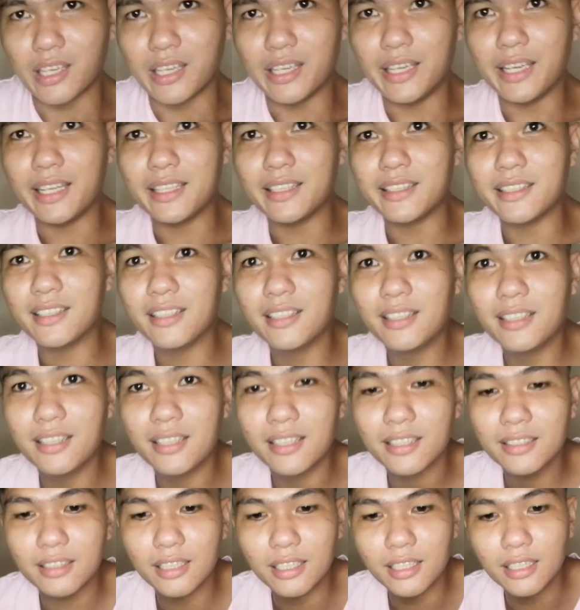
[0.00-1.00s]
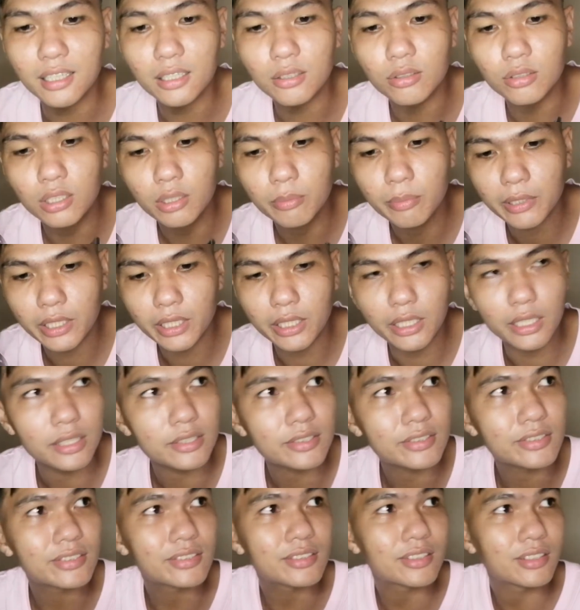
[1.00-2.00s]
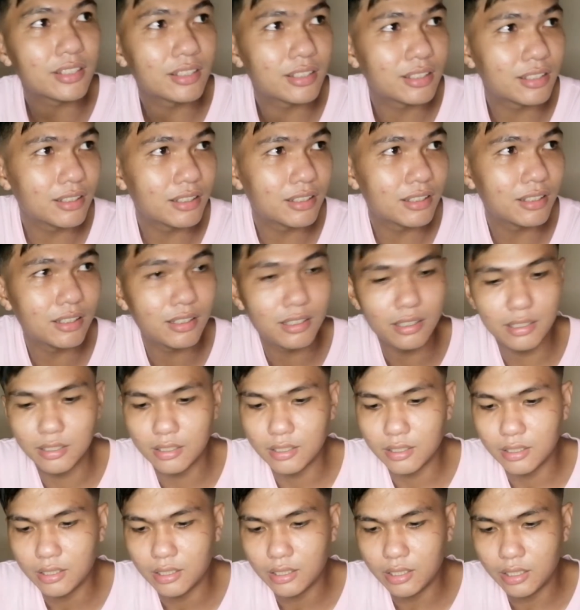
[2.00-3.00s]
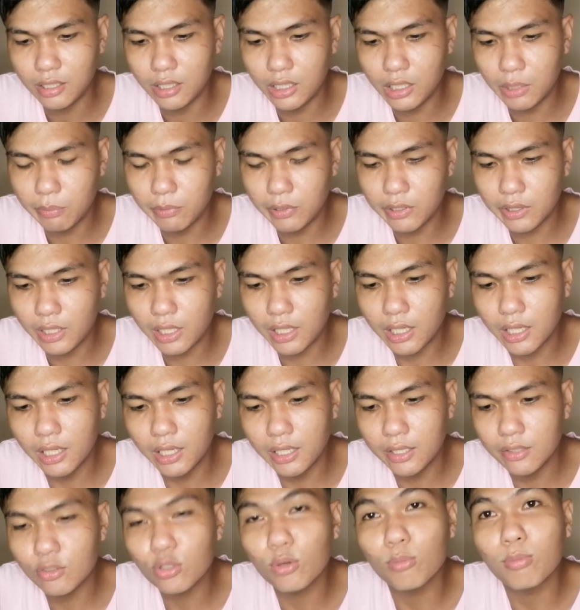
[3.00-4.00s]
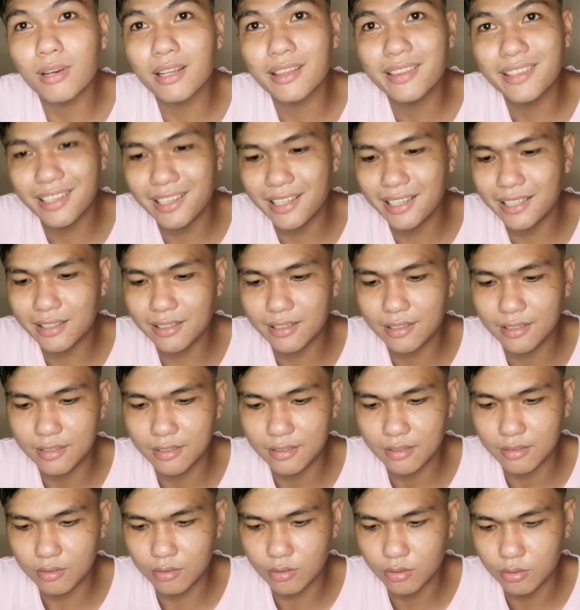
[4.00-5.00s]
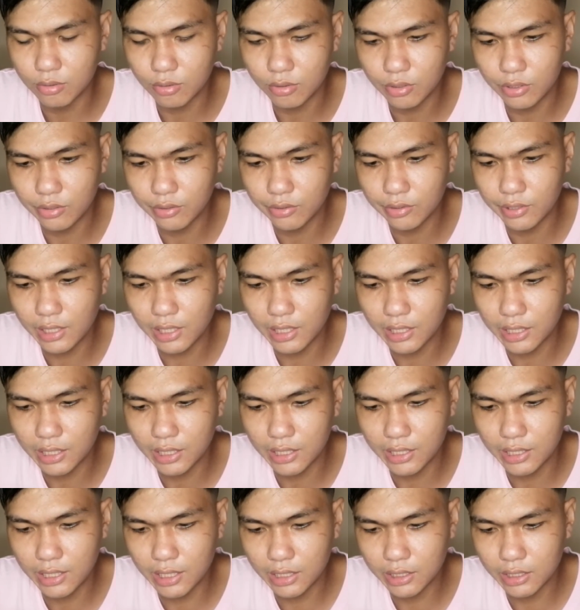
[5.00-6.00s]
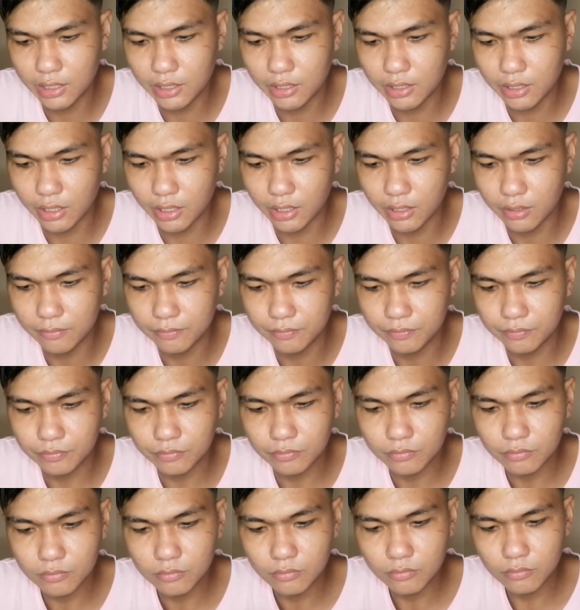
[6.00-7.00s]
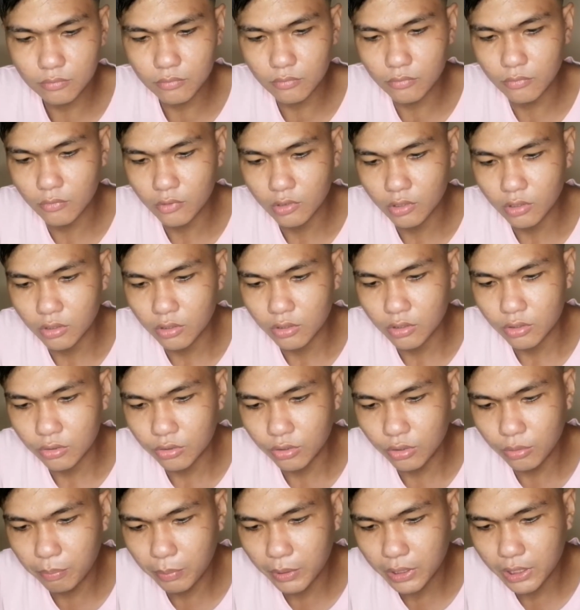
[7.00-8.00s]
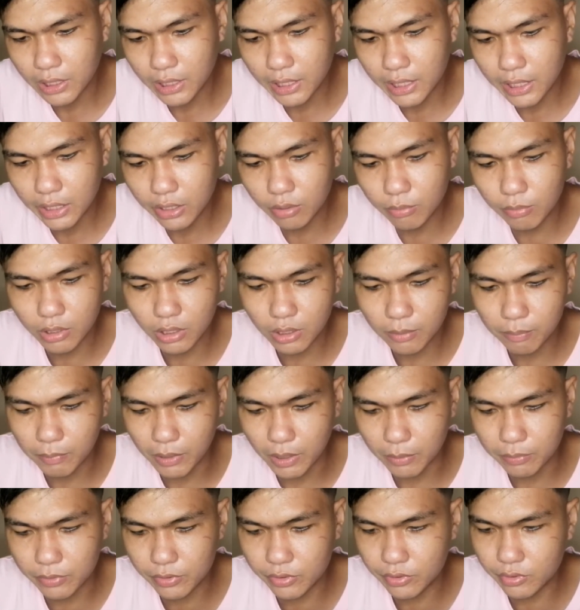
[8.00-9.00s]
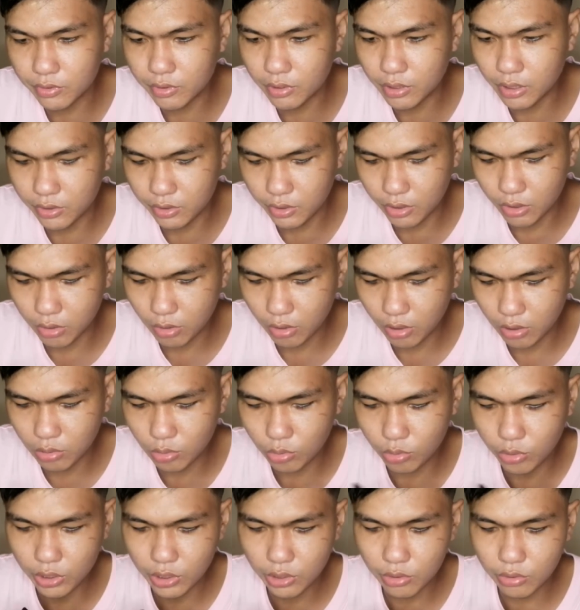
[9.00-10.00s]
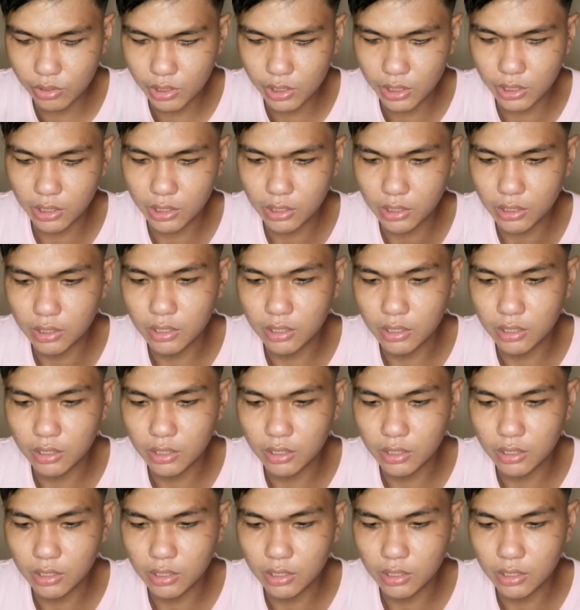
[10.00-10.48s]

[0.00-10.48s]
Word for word: ayan, tanggal ko na parehas. Ang hirap yung tanggalin, sobrang dikit. So ngayon, nalagay na natin siya. So yung paglagay nyo mga paps, eh, siguraduhin nyo na